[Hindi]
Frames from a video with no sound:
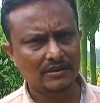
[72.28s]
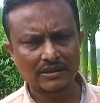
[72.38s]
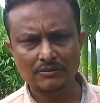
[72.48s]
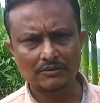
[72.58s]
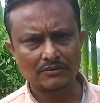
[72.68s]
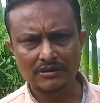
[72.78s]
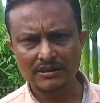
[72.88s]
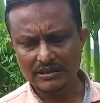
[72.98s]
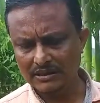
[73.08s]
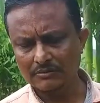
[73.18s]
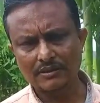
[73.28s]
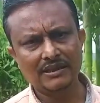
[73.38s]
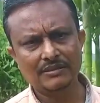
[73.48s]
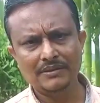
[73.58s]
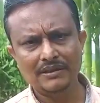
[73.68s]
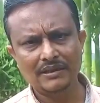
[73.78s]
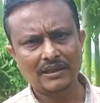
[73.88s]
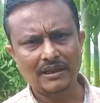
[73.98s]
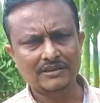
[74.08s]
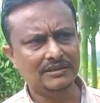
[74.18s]
रिकॉर्ड करके रखा हूँ डायरी में
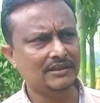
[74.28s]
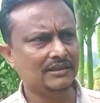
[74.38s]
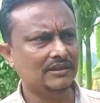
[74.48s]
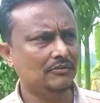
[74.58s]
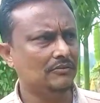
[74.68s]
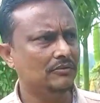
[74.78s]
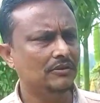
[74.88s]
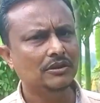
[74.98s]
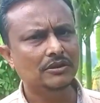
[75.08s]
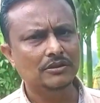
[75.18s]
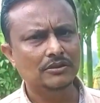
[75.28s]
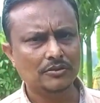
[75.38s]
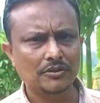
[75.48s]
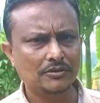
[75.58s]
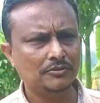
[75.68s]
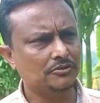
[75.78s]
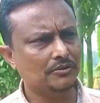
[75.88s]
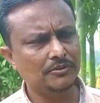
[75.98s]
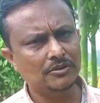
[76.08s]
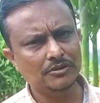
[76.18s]
आज देखाता हूँ चलिए
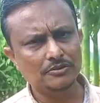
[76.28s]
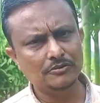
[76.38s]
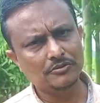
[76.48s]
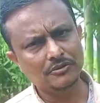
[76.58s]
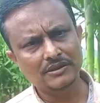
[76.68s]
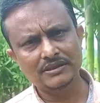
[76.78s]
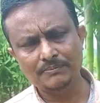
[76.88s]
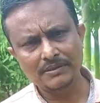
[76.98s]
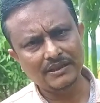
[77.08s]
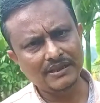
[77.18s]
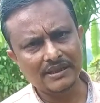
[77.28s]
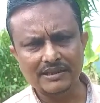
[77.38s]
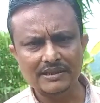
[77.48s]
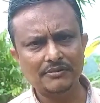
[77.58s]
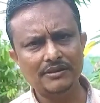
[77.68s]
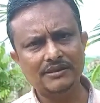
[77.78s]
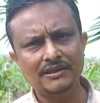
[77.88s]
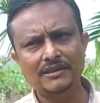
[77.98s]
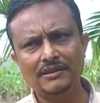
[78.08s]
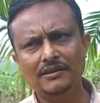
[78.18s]
दोस्तों वीडियो शुरू करने से पहले एक
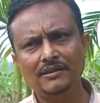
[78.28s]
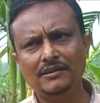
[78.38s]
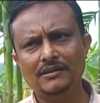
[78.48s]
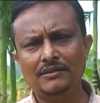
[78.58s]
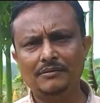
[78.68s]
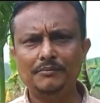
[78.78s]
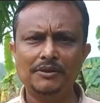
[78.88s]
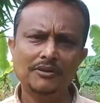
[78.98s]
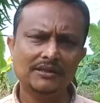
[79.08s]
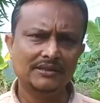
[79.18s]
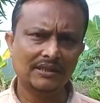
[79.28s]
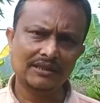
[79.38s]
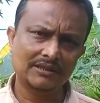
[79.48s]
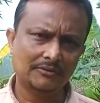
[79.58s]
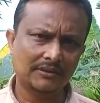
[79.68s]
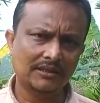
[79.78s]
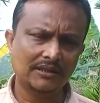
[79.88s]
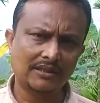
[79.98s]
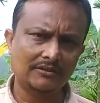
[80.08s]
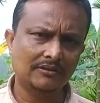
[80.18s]
रिक्वेस्ट है वीडियो अच्छा लगे तो एक
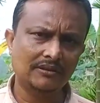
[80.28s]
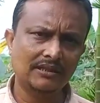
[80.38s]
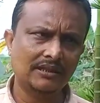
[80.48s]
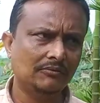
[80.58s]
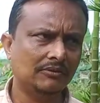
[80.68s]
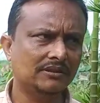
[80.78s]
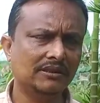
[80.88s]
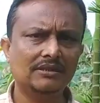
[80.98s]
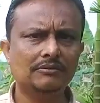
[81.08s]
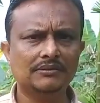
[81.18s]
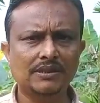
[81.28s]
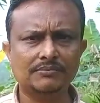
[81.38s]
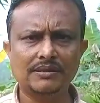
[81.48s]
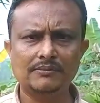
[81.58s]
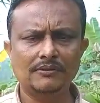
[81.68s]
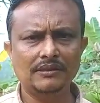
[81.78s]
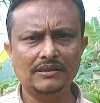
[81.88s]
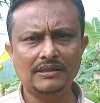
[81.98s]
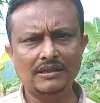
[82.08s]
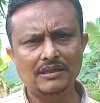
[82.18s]
लाइक कर देना और चैनल को सब्सक्राइब कर
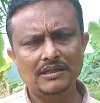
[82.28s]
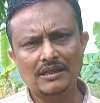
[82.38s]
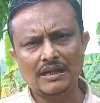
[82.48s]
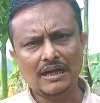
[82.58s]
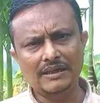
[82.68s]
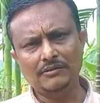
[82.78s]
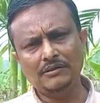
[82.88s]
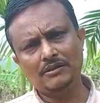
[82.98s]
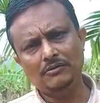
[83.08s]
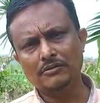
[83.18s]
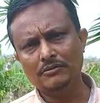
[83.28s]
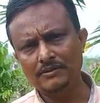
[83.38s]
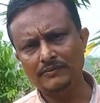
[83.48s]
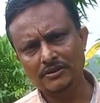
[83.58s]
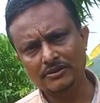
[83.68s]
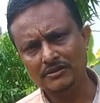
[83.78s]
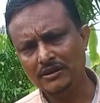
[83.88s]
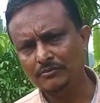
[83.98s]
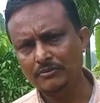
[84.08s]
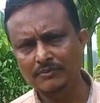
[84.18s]
लेना आने वाला हर
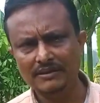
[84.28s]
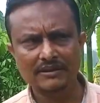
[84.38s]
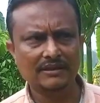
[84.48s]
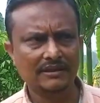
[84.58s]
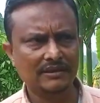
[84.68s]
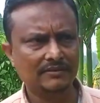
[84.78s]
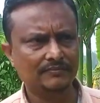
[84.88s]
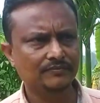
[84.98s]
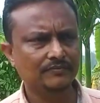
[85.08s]
नोटिफिकेशन आपको मिलता रहेगा